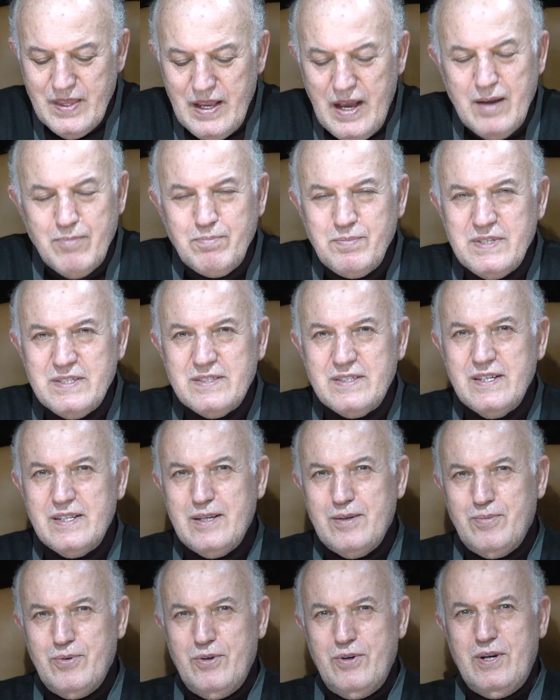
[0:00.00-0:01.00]
yani
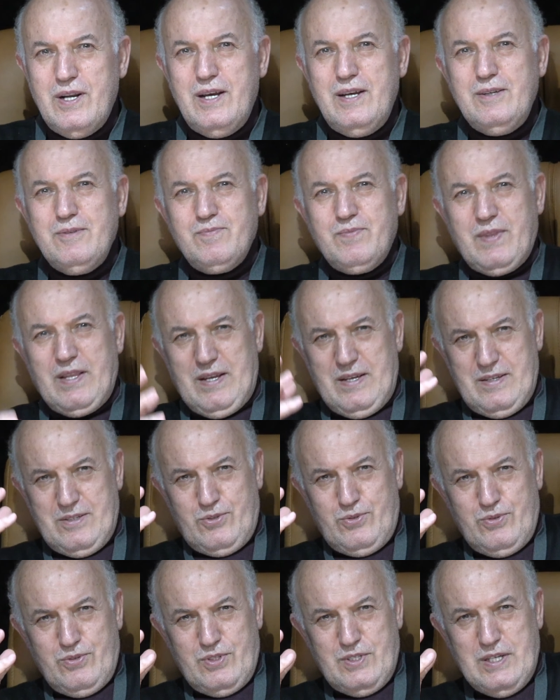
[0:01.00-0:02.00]
bizde de böyle, e,
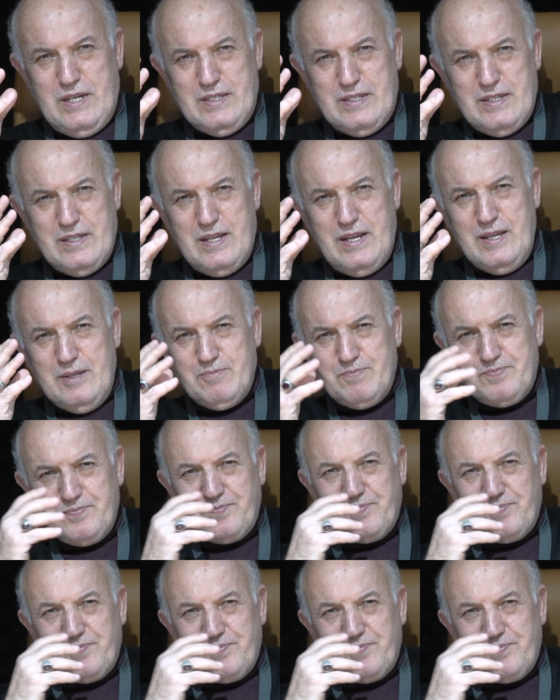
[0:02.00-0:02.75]
Türkiye'de de